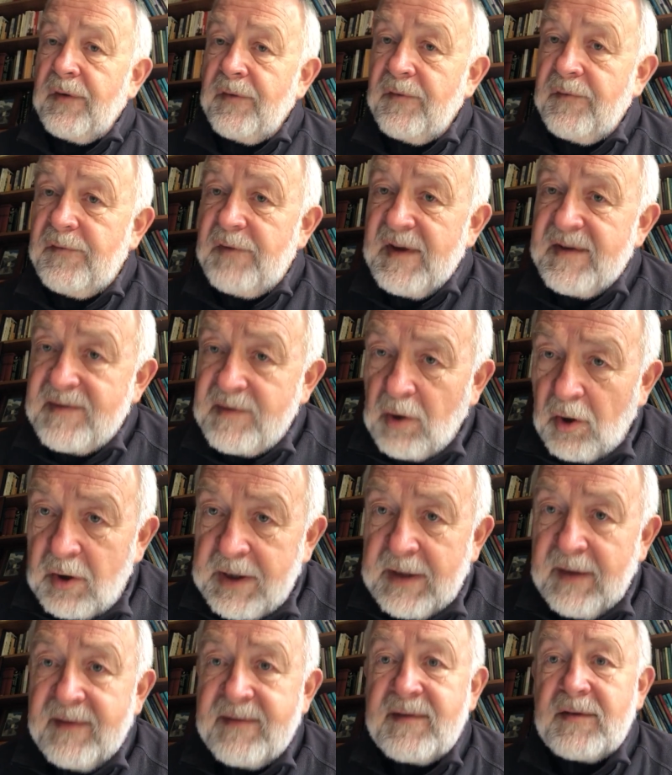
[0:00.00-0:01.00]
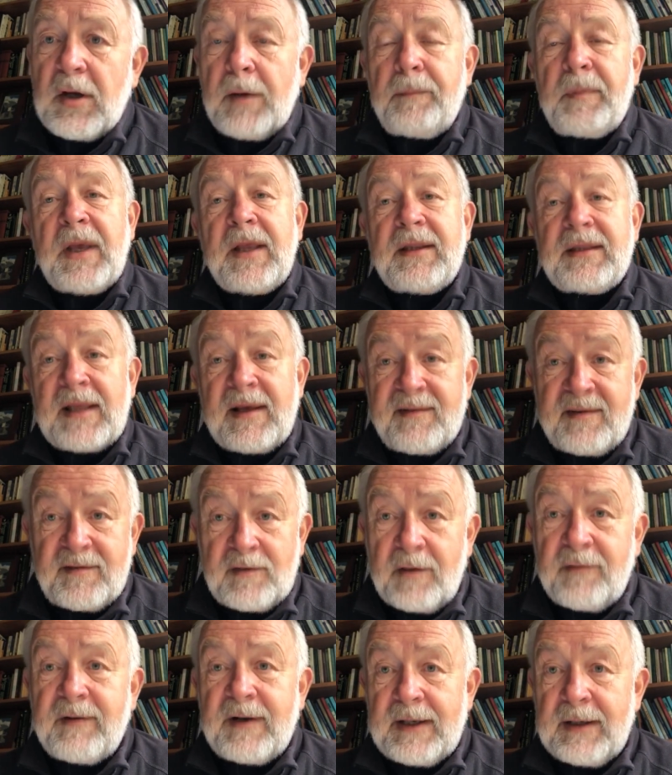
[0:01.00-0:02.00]
wysoki stopień
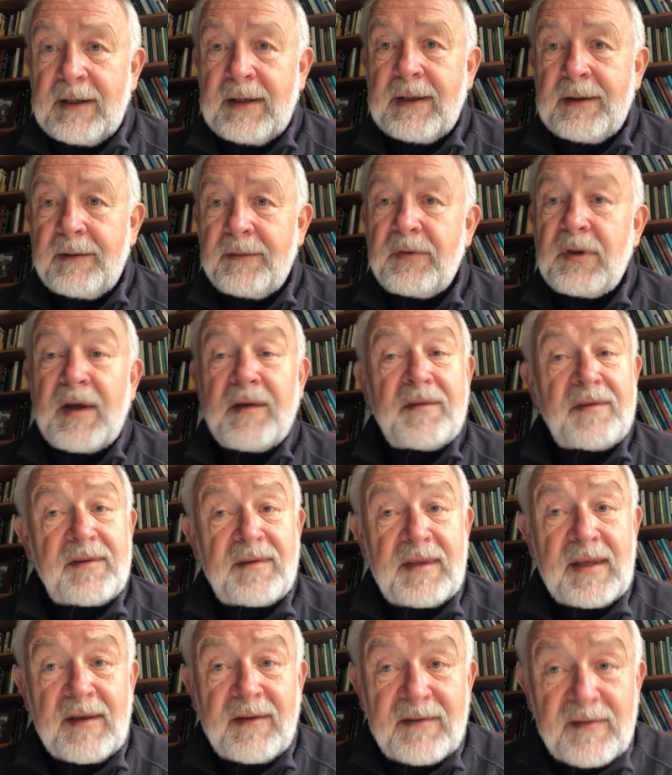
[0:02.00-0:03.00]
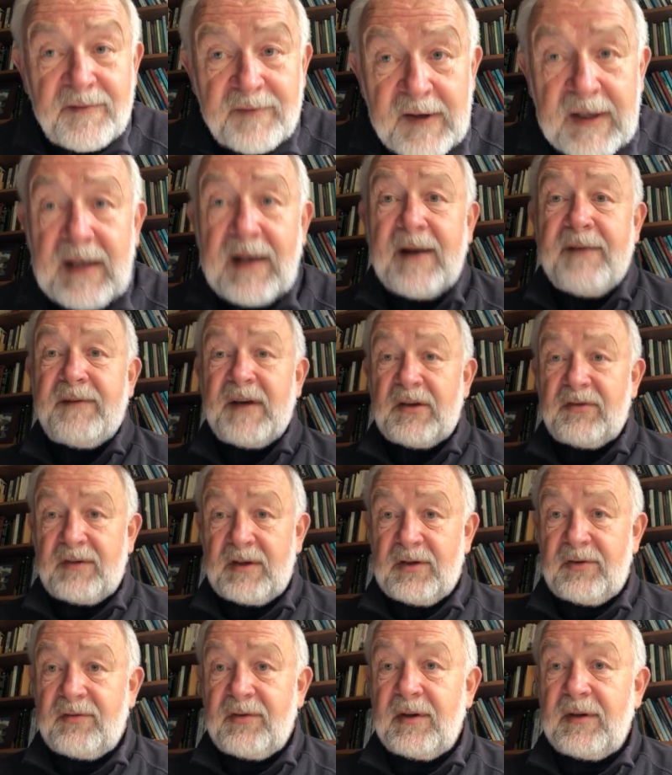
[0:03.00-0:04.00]
testowania to jest niezwykle
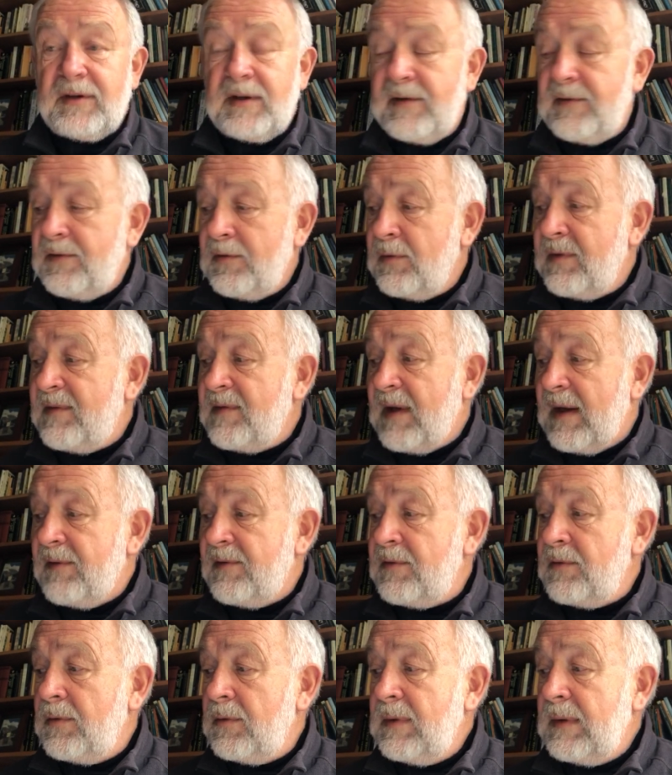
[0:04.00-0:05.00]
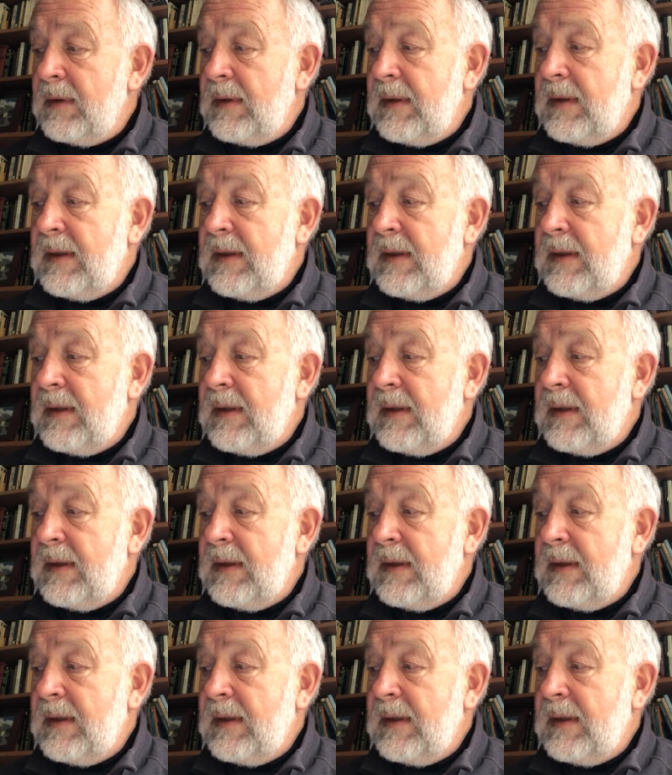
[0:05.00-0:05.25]
ważny czynnik sukcesu.